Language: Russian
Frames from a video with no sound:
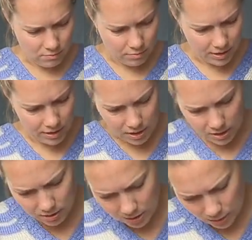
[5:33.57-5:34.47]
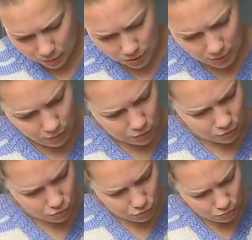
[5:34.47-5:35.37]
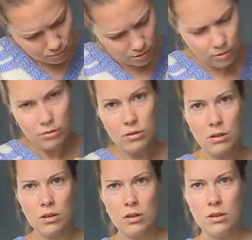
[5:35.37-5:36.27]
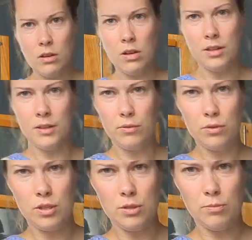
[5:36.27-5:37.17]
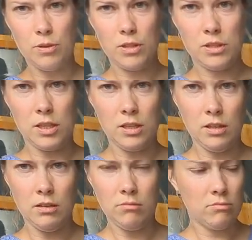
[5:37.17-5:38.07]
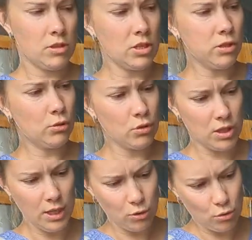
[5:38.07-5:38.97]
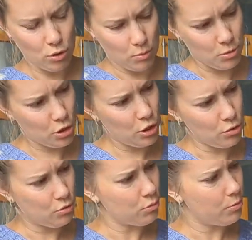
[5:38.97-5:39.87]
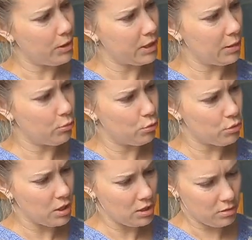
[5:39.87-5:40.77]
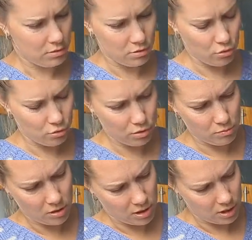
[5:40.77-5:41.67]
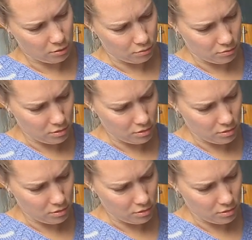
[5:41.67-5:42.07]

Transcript: Блин, я не знаю, из кого эта шуба. Она вот здесь полосатая. Если кто знает, тоже напишите. Хоть, блин, я буду знать, что за меха тут